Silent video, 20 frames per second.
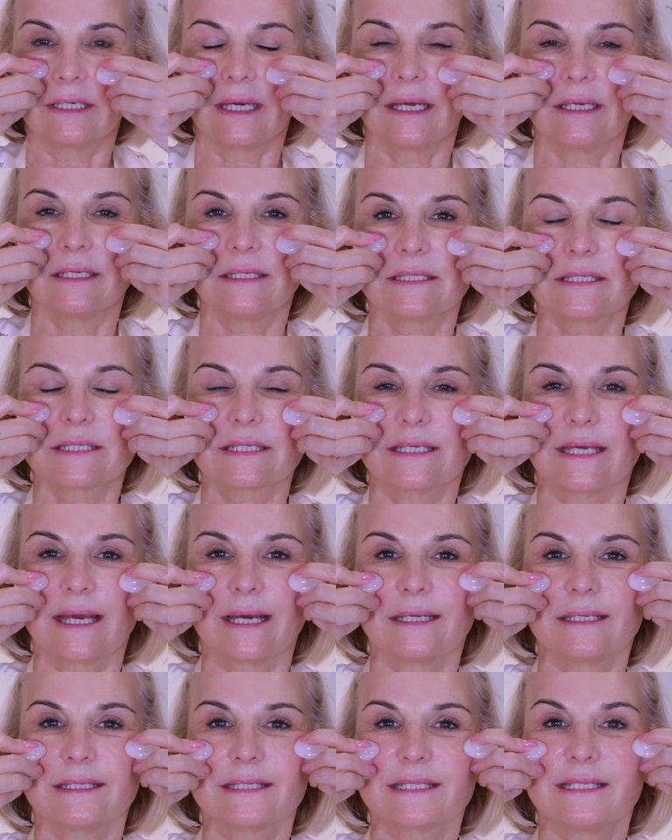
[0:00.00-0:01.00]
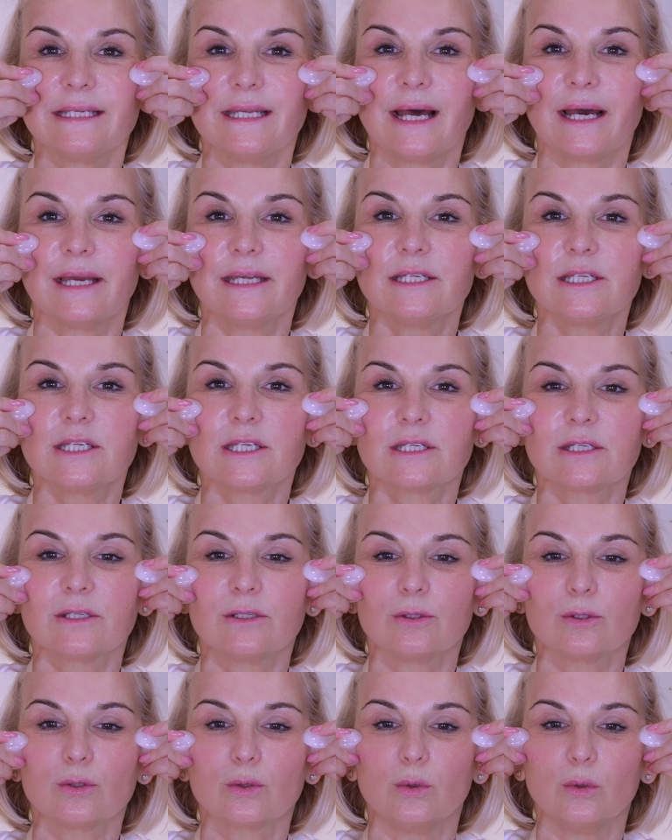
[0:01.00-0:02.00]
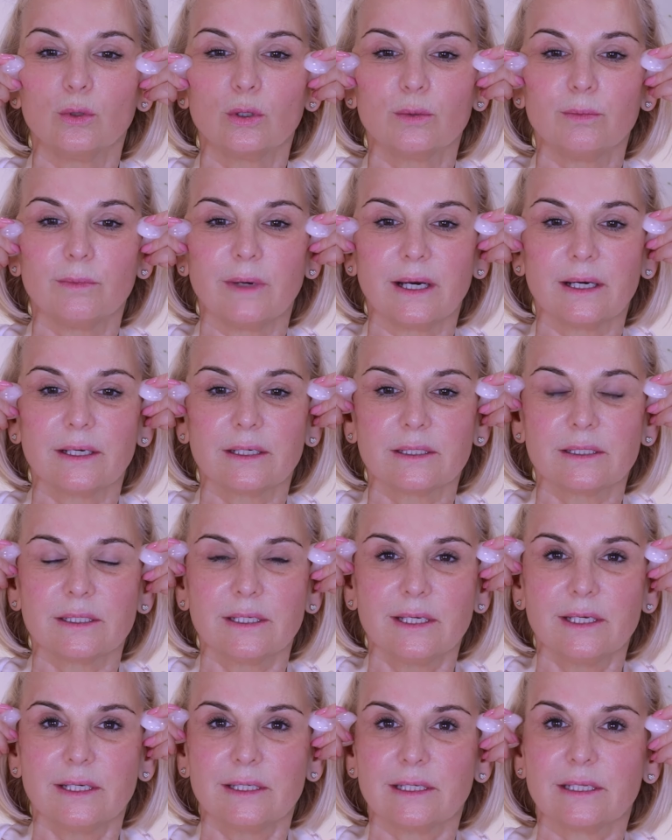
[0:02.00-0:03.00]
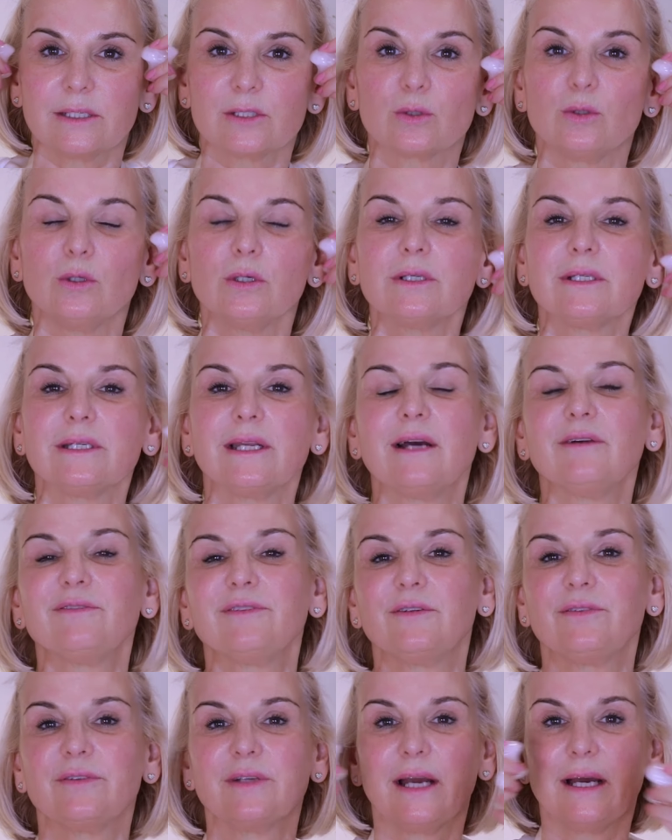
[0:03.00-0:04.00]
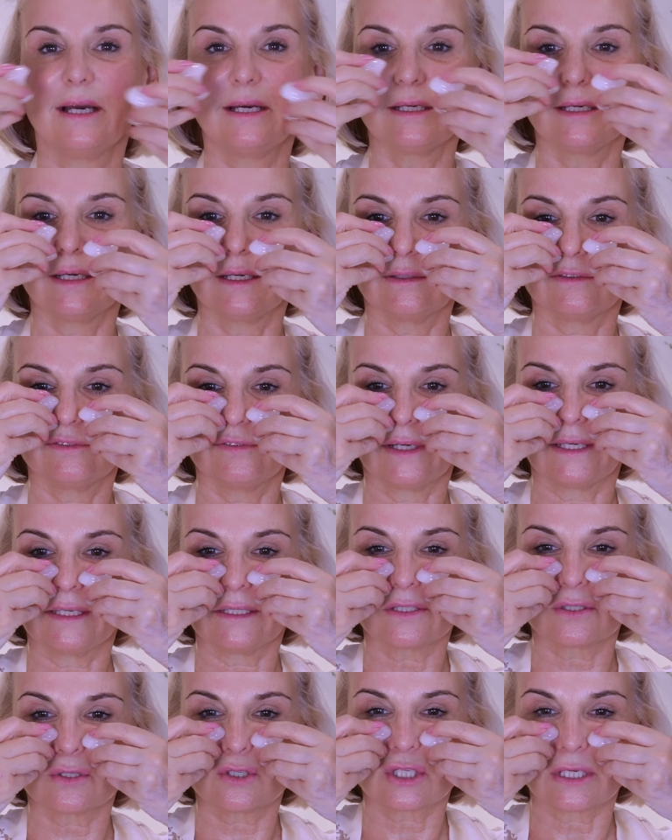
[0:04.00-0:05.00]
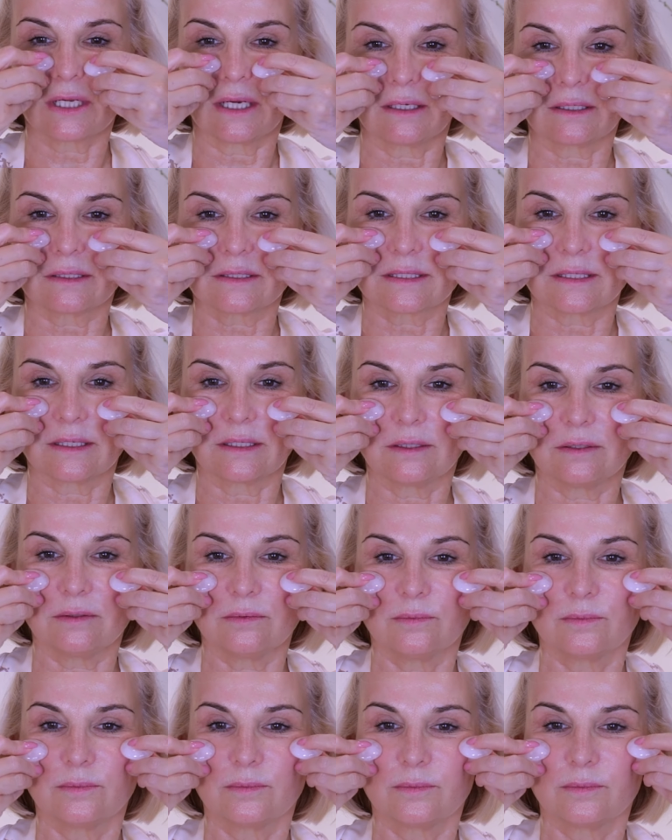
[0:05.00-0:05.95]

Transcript: ganz, ganz leichten Druck macht. Der Druck darf auf gar keinen Fall zu stark sein.